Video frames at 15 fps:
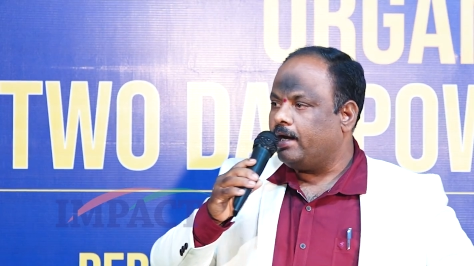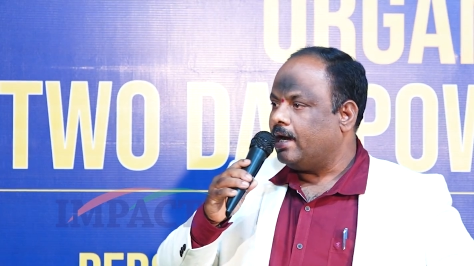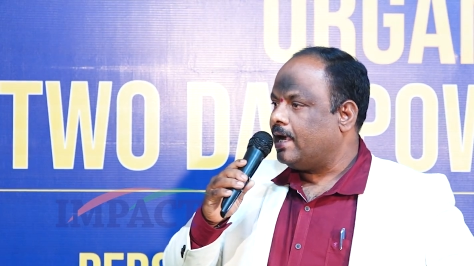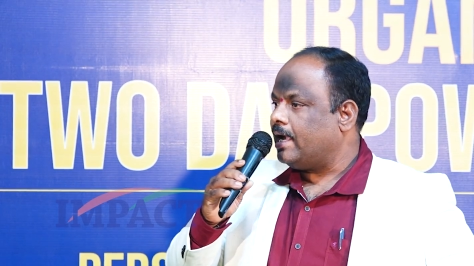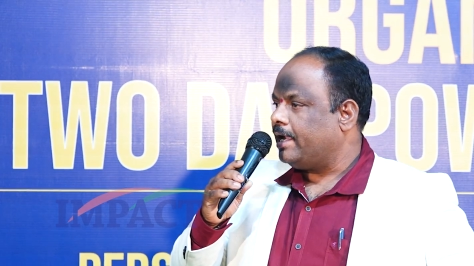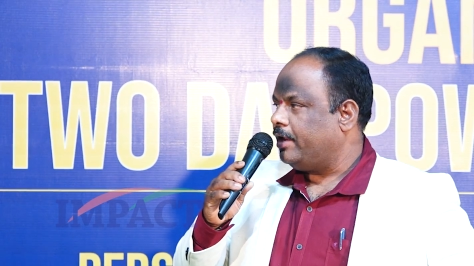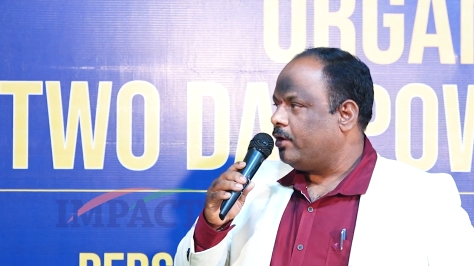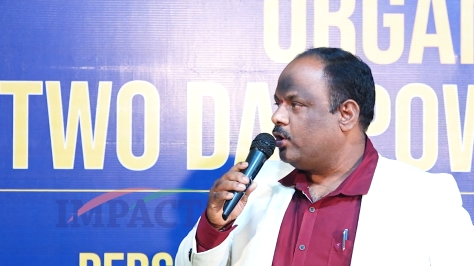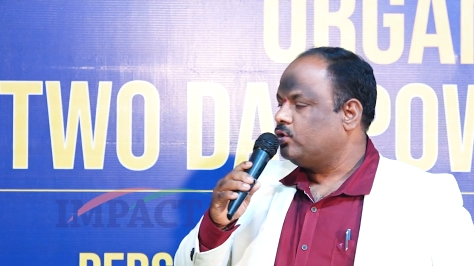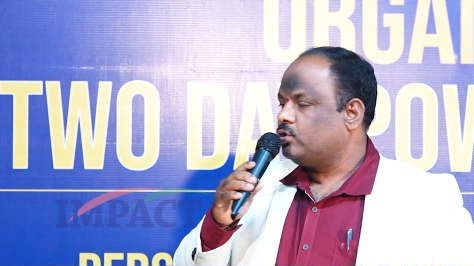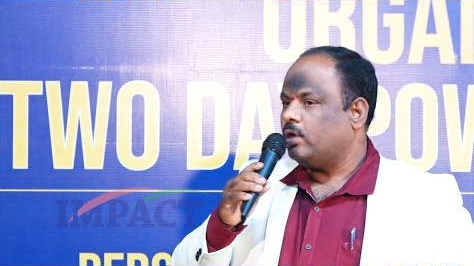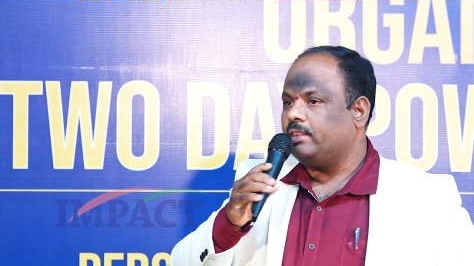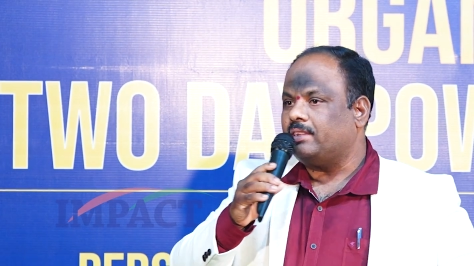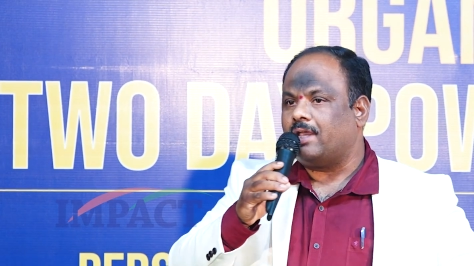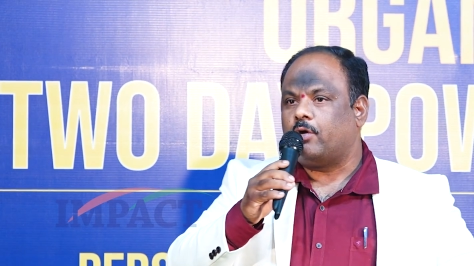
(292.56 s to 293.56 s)
నిన్న ఈరోజు
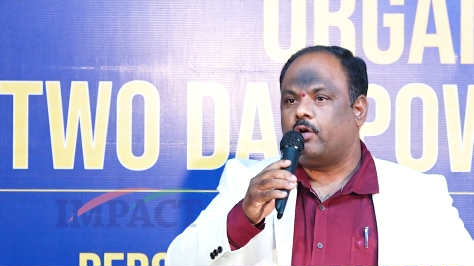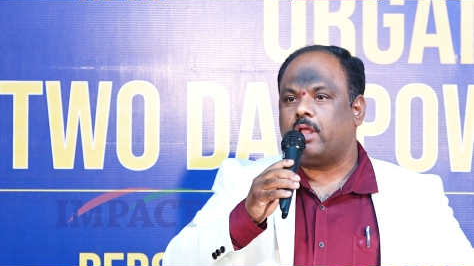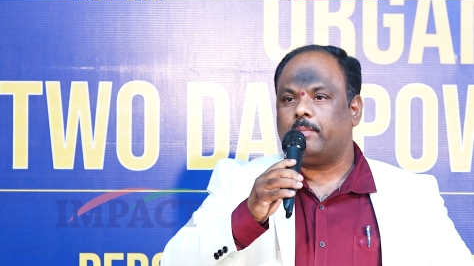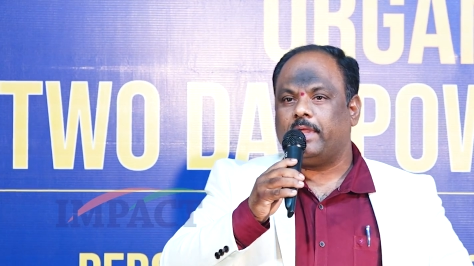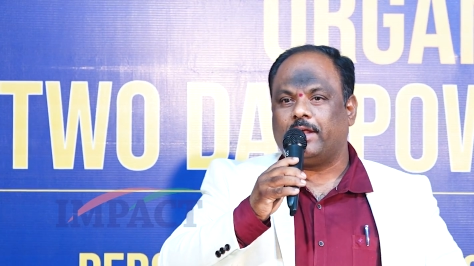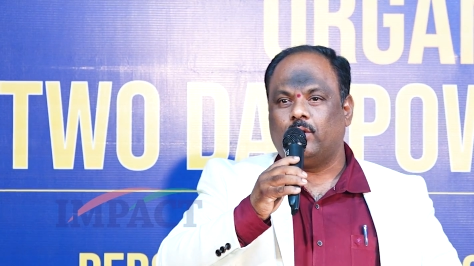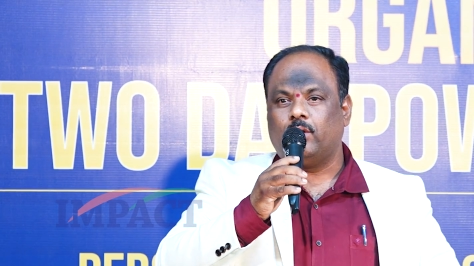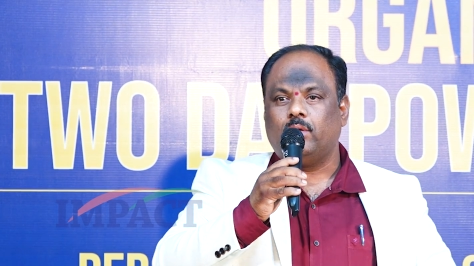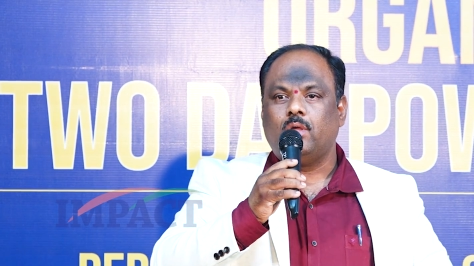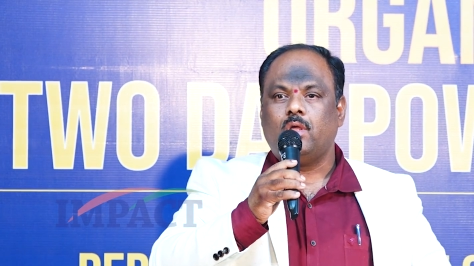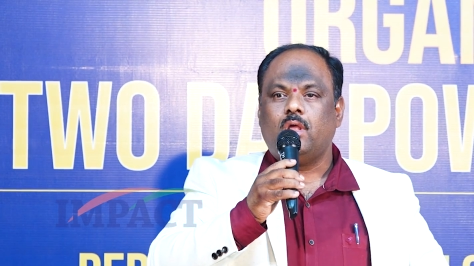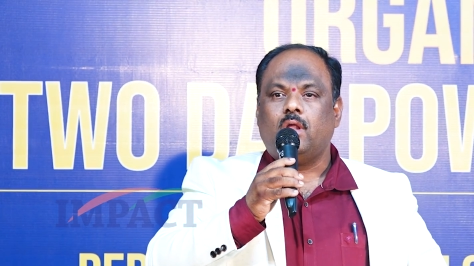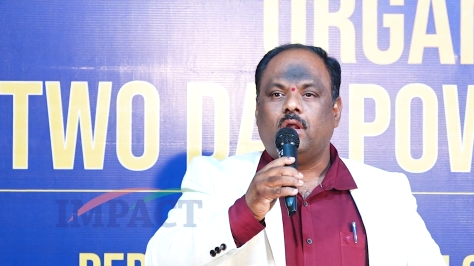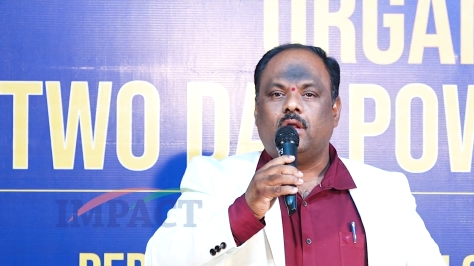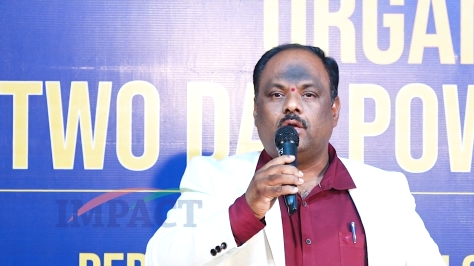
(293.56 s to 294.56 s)
అంతా కూడా మీకు
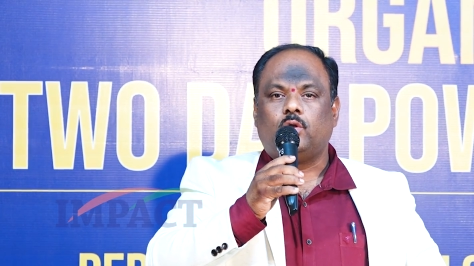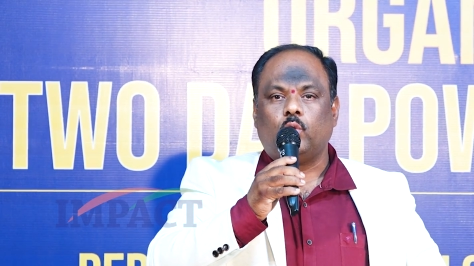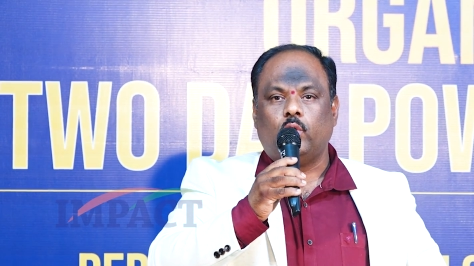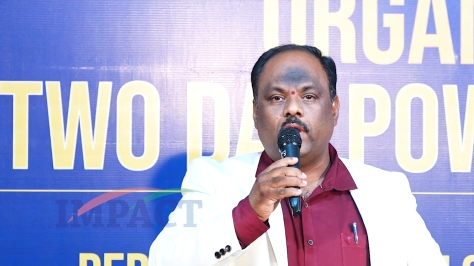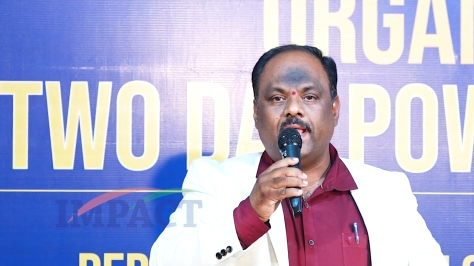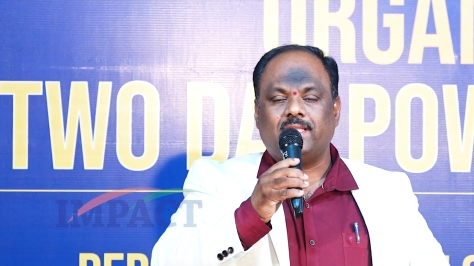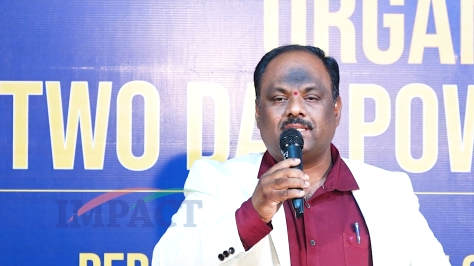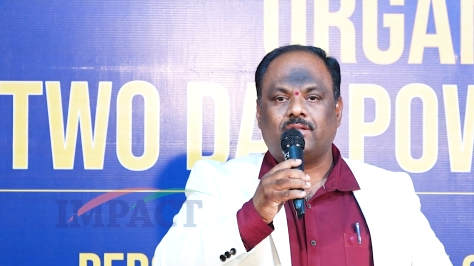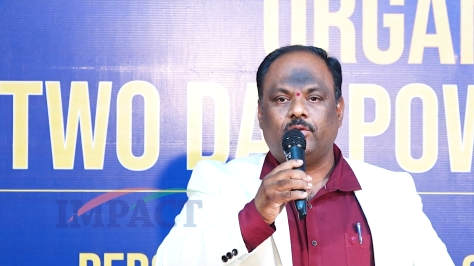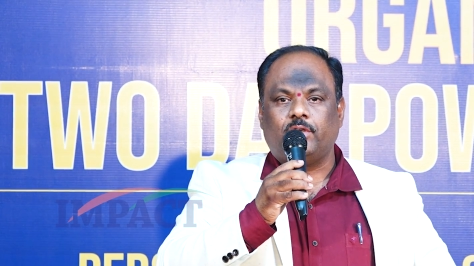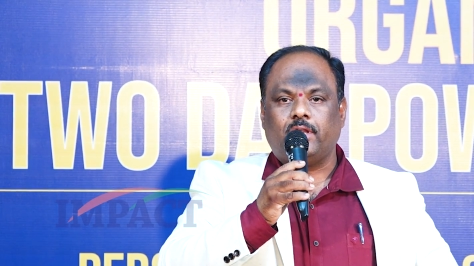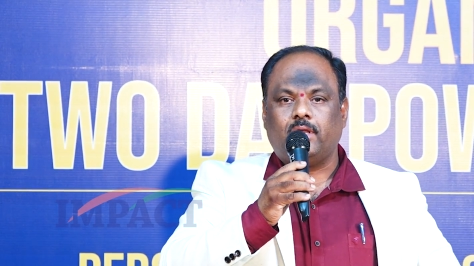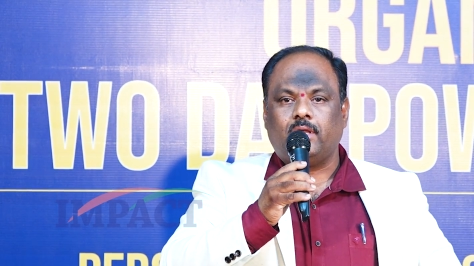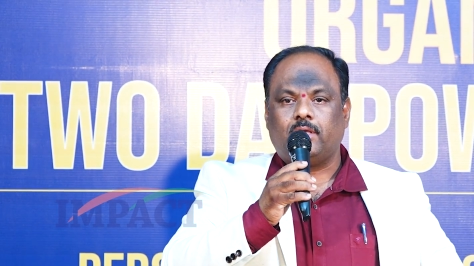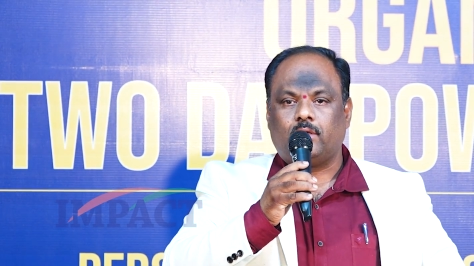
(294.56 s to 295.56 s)
టూ డేస్
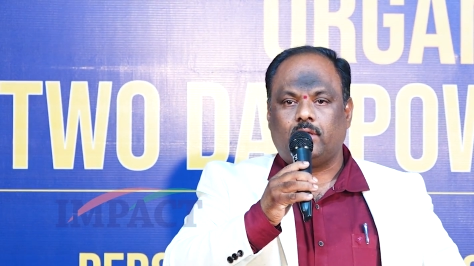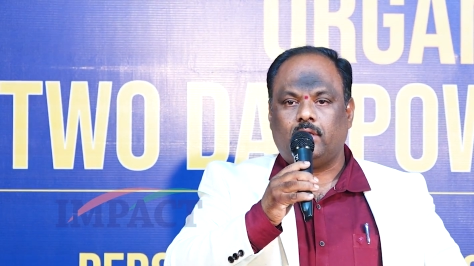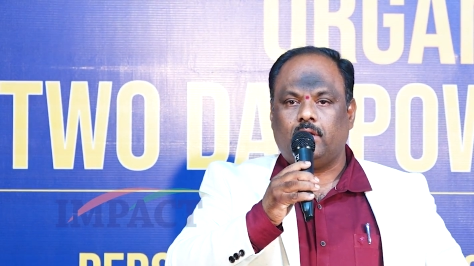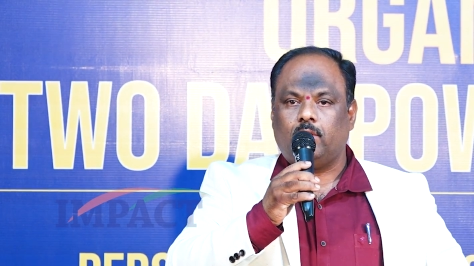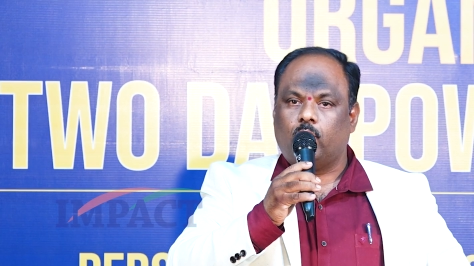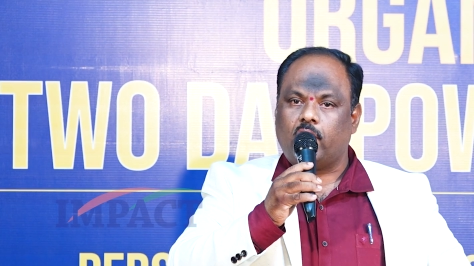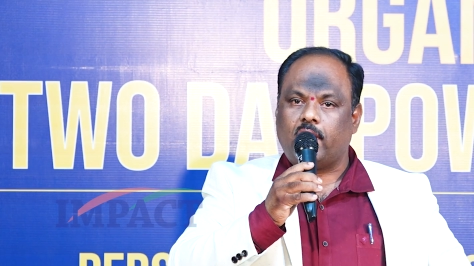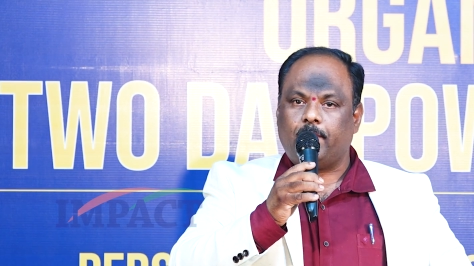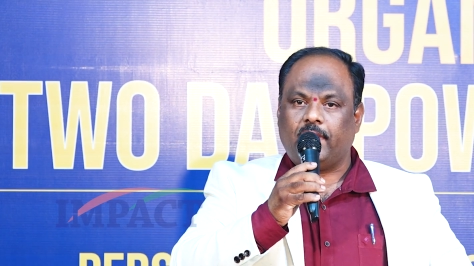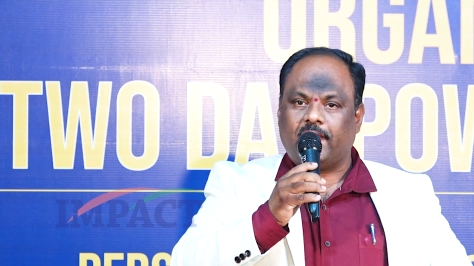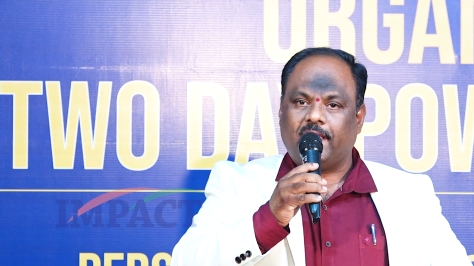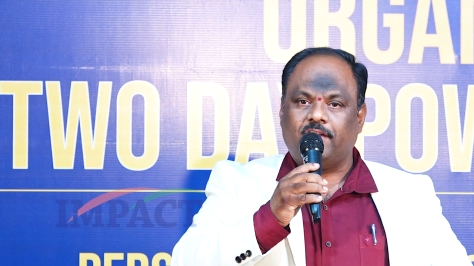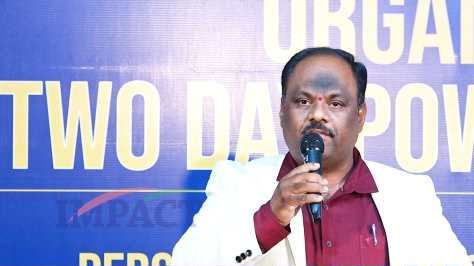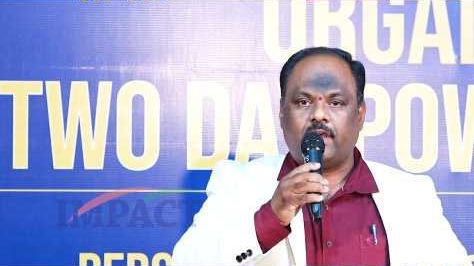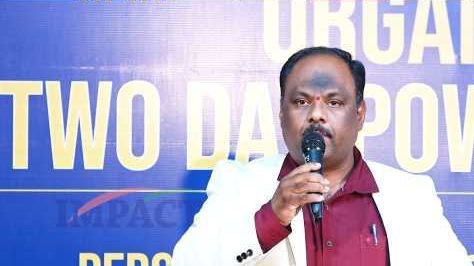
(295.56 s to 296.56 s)
నుండి కూడా
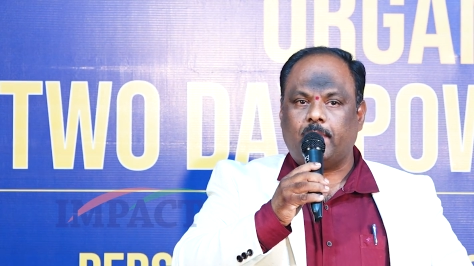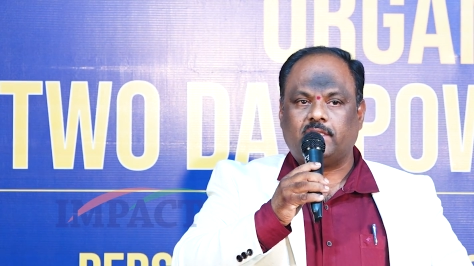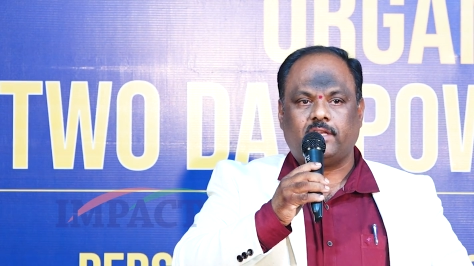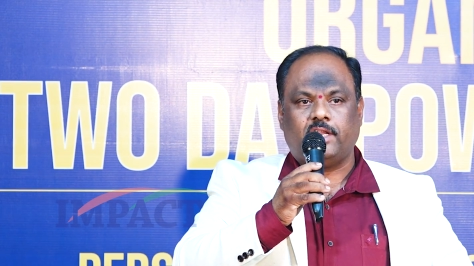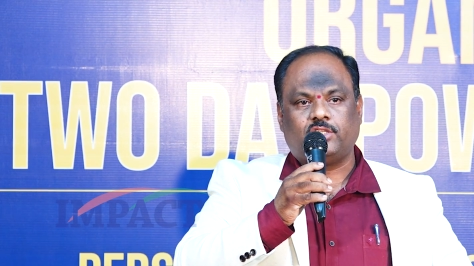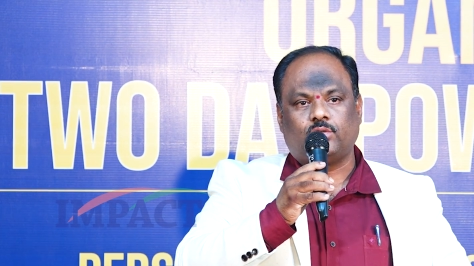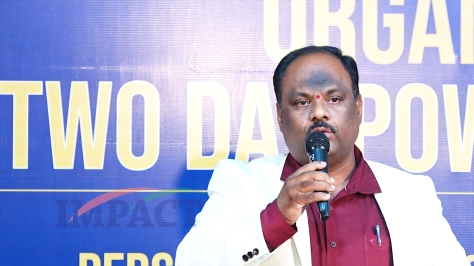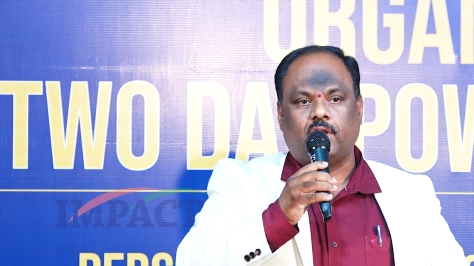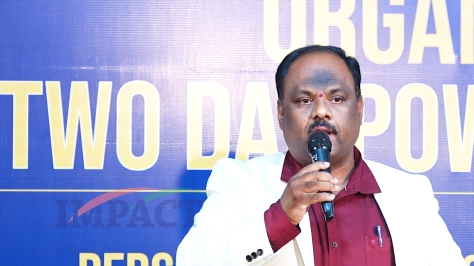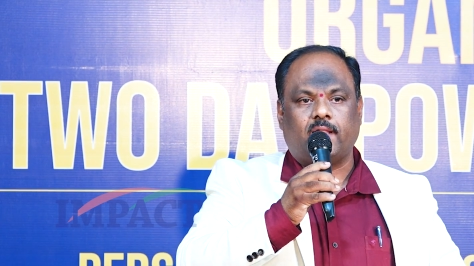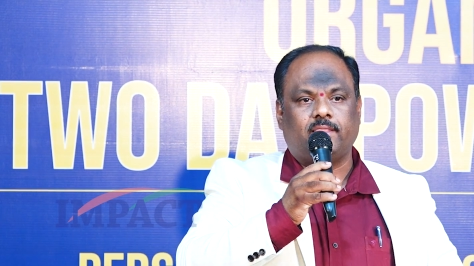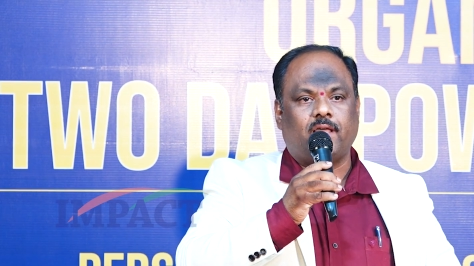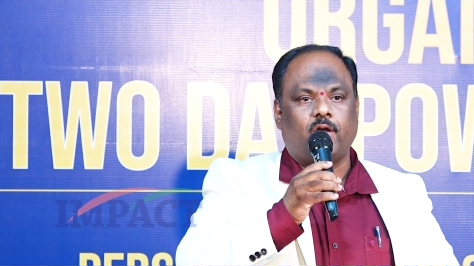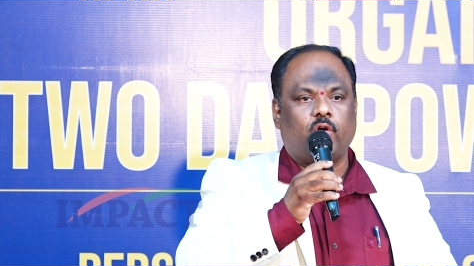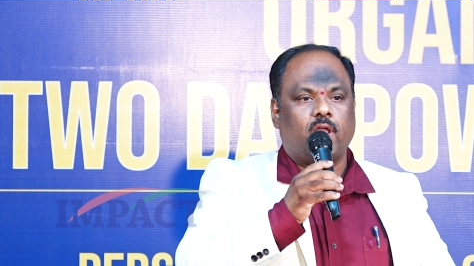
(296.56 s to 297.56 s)
మీకు ఇన్ఫర్మేషన్ ఇస్తుంటారు
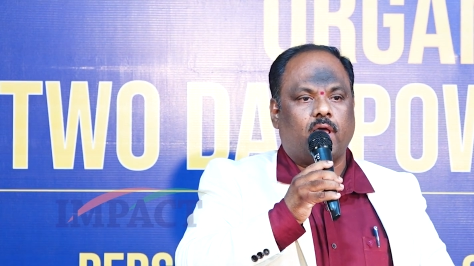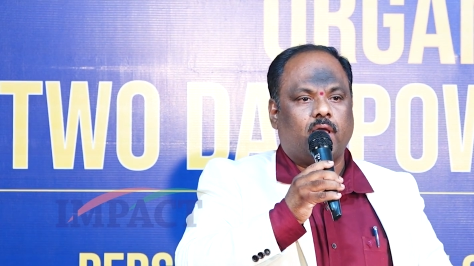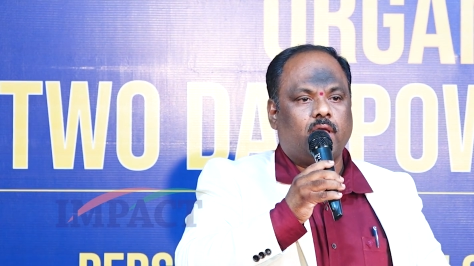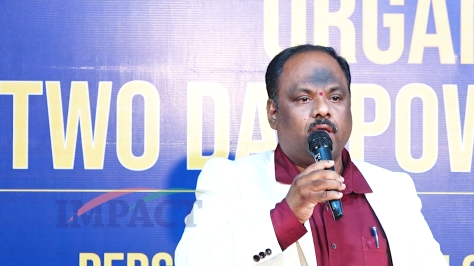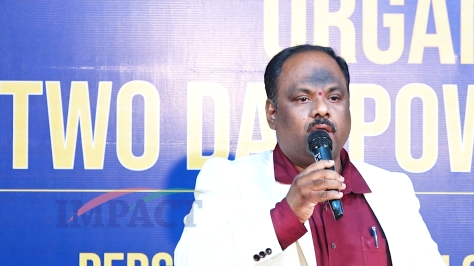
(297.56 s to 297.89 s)
అంతా కూడా